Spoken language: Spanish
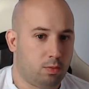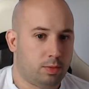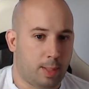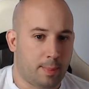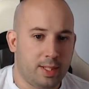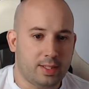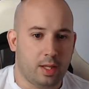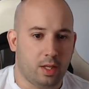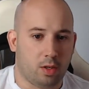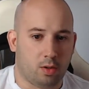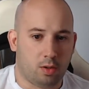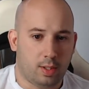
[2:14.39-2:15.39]
También te
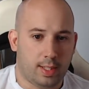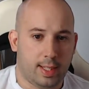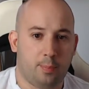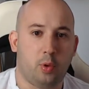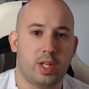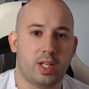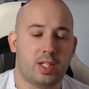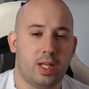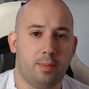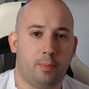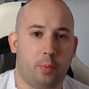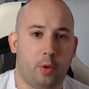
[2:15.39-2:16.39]
digo que puede
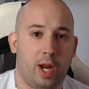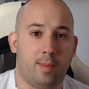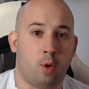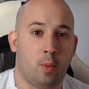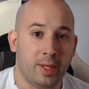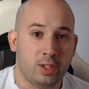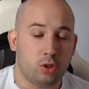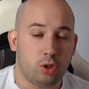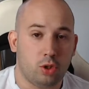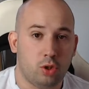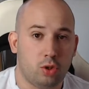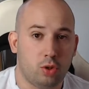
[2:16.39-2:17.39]
ser por el
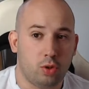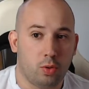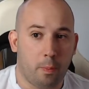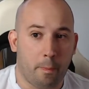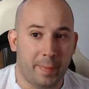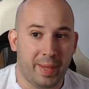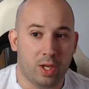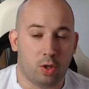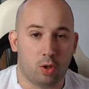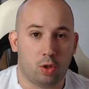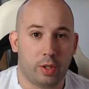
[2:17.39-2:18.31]
momento mío.